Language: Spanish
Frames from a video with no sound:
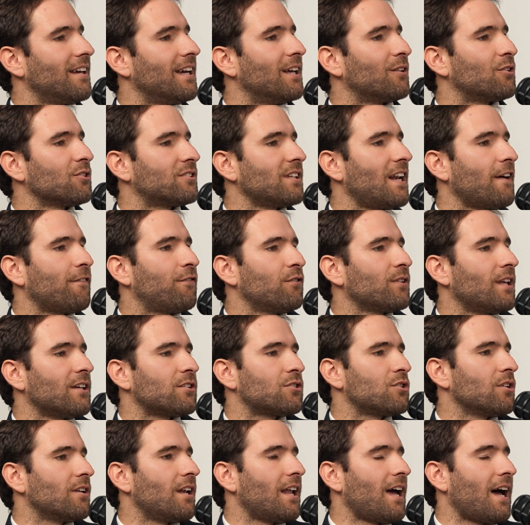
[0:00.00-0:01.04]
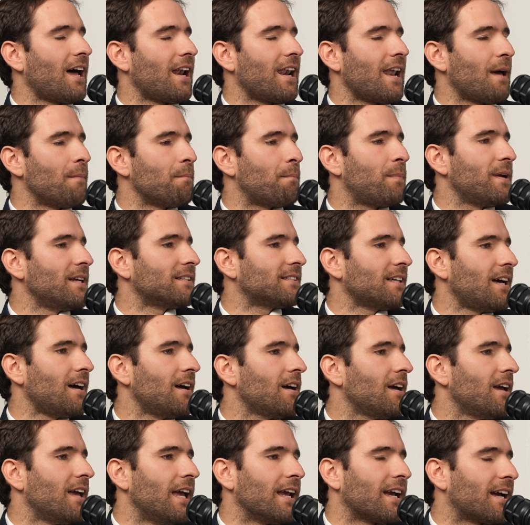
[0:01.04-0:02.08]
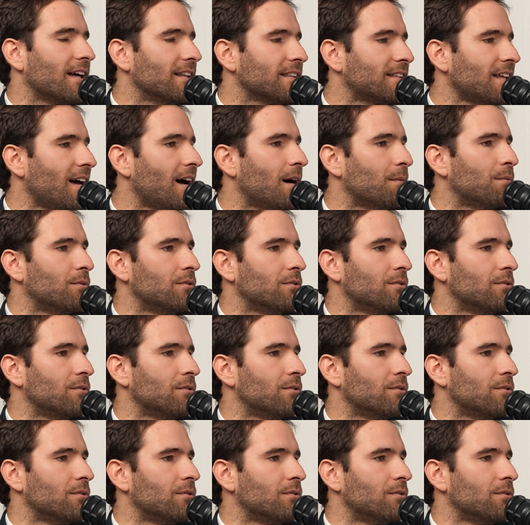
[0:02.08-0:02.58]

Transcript: Entonces la, fundación, la, empresa encantaba,